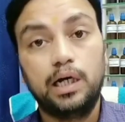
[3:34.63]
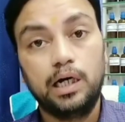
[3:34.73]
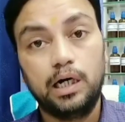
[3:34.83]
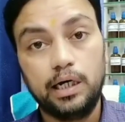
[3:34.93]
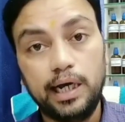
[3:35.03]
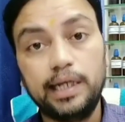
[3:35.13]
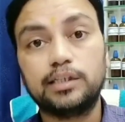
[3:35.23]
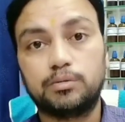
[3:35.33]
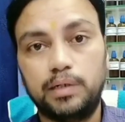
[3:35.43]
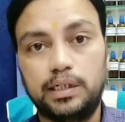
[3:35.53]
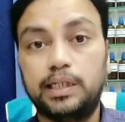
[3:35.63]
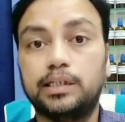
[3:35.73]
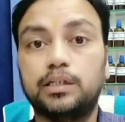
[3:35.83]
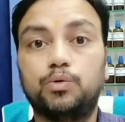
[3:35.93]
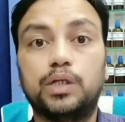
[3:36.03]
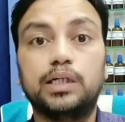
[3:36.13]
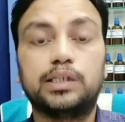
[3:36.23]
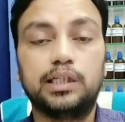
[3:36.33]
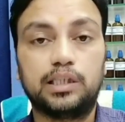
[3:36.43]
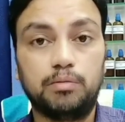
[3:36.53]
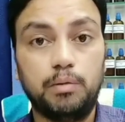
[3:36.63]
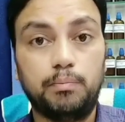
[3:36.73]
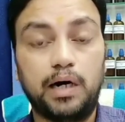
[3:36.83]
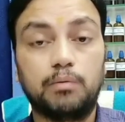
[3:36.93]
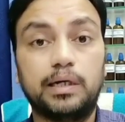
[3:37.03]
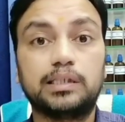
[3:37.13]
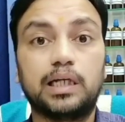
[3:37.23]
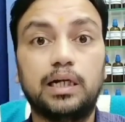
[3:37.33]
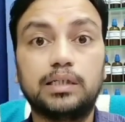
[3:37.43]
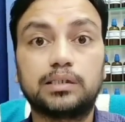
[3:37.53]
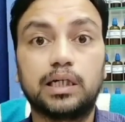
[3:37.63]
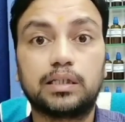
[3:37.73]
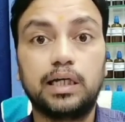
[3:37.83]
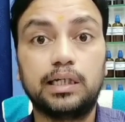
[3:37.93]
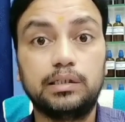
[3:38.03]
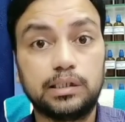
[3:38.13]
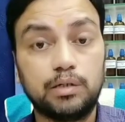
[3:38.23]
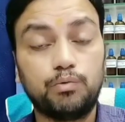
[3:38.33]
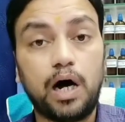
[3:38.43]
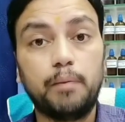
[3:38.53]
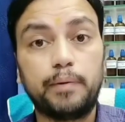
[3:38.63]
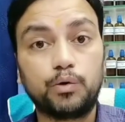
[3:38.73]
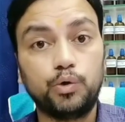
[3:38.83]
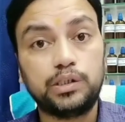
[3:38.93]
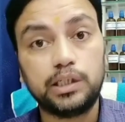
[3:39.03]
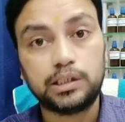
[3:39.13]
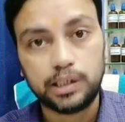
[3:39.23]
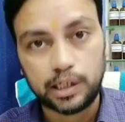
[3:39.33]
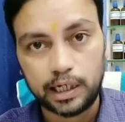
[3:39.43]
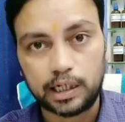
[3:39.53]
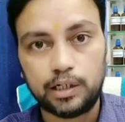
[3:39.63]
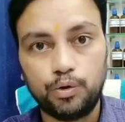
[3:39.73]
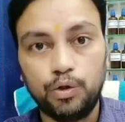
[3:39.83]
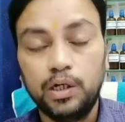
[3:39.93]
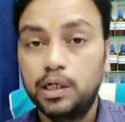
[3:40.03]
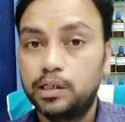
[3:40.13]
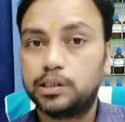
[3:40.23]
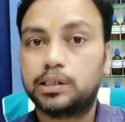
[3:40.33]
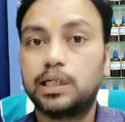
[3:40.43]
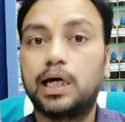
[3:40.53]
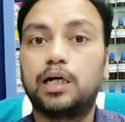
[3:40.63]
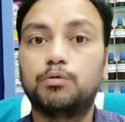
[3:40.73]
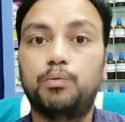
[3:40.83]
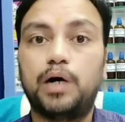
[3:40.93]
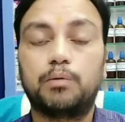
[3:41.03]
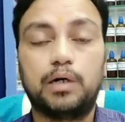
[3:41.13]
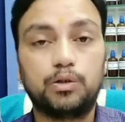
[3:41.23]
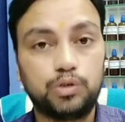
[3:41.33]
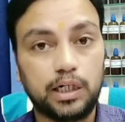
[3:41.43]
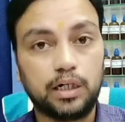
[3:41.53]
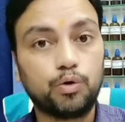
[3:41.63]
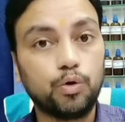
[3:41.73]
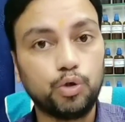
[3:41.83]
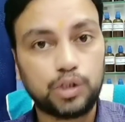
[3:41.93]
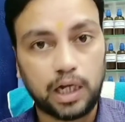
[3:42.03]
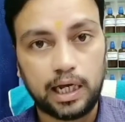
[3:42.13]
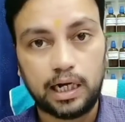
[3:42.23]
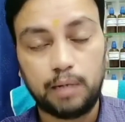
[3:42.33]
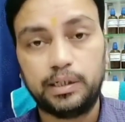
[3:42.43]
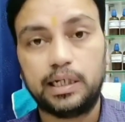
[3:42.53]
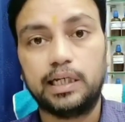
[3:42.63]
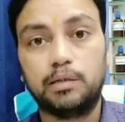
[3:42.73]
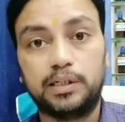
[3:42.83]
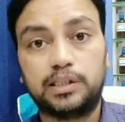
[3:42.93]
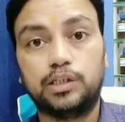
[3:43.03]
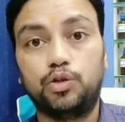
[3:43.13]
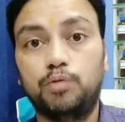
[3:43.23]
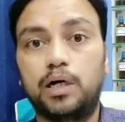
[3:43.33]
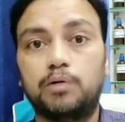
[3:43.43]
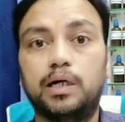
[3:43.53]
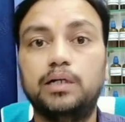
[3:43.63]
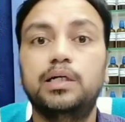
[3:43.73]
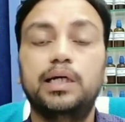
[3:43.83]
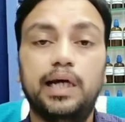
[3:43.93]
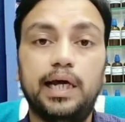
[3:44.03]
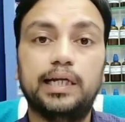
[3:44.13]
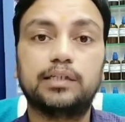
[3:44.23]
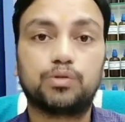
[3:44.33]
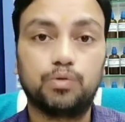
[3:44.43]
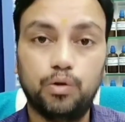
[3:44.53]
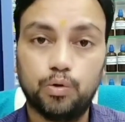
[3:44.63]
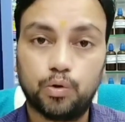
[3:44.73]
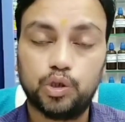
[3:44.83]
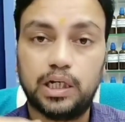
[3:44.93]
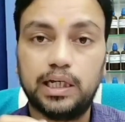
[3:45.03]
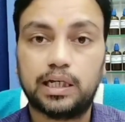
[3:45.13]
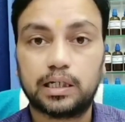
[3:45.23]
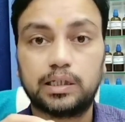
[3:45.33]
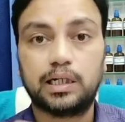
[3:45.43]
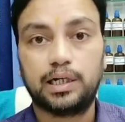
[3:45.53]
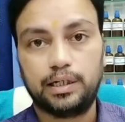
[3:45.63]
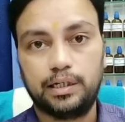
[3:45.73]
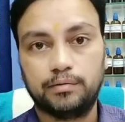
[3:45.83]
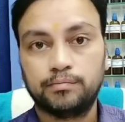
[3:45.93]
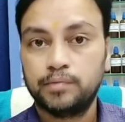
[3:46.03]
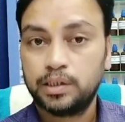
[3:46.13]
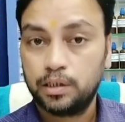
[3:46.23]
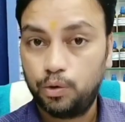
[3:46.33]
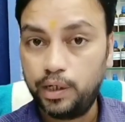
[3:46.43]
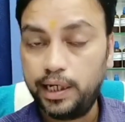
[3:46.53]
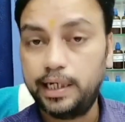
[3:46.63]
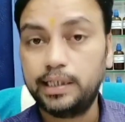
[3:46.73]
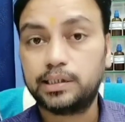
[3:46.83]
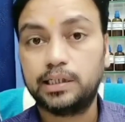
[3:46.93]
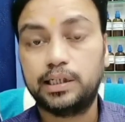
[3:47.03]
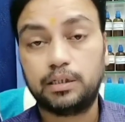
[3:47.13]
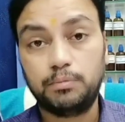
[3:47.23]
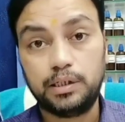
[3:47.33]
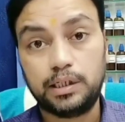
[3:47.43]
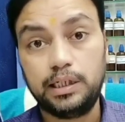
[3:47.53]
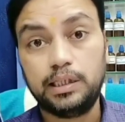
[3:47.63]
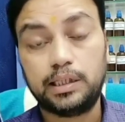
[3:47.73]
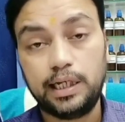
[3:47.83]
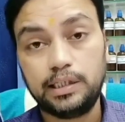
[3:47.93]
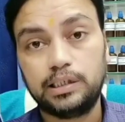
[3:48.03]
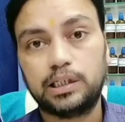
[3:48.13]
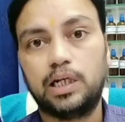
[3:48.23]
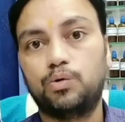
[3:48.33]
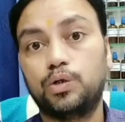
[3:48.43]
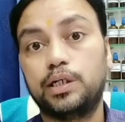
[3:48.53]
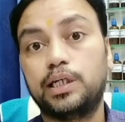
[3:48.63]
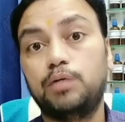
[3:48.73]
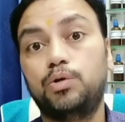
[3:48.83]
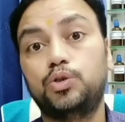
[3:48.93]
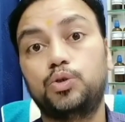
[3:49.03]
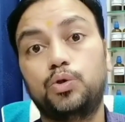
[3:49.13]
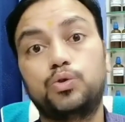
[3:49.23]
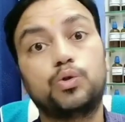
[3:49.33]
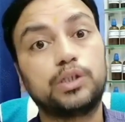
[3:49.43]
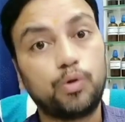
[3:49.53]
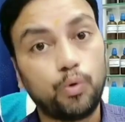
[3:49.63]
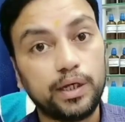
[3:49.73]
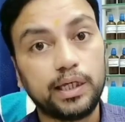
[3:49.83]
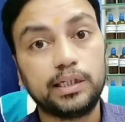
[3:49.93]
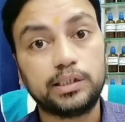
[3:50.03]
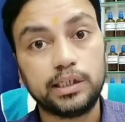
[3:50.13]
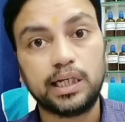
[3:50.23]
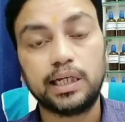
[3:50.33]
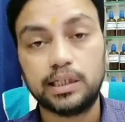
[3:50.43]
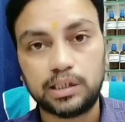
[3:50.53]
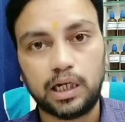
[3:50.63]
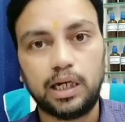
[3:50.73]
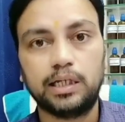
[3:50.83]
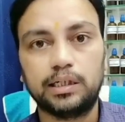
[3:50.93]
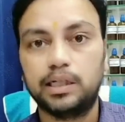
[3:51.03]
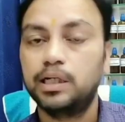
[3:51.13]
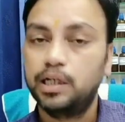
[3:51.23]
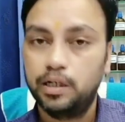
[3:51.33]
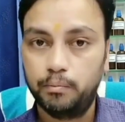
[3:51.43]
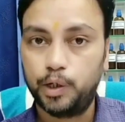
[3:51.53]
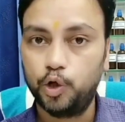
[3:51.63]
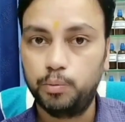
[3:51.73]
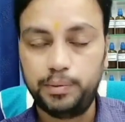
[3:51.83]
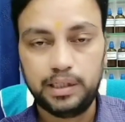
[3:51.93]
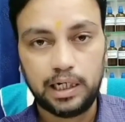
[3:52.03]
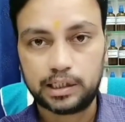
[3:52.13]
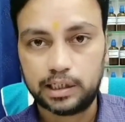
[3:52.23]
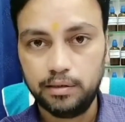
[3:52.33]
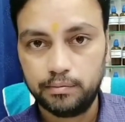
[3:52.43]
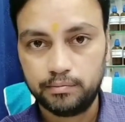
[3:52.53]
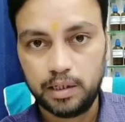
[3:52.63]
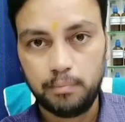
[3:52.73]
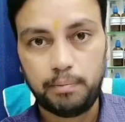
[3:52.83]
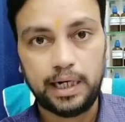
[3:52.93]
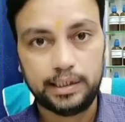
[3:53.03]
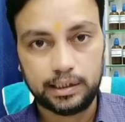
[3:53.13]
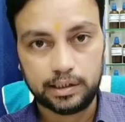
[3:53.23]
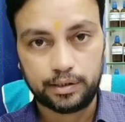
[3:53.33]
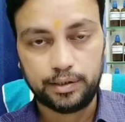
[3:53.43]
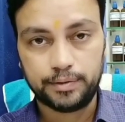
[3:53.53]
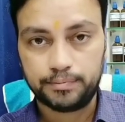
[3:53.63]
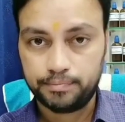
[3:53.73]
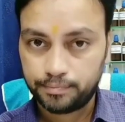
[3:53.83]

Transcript: एनस में यानी कि गुदा क्षेत्र में बार बार ऐसा लग सकता है कि जैसे वहां पर कोई चीज सी रेंग रही हो जिसके कारण वो बार बार उस जगह को खुजलाएगा आप देखेंगे बच्चे जो है बार बार एनस को खुजली करते रहेंगे उन्हें एनएस के क्षेत्र में इतनी तेज जलन होगी कि वो जोर जोर से रोएंगे चीखेंगे चिल्लाएंगे बड़ों में भी ये लक्षण पाए जा सकते हैं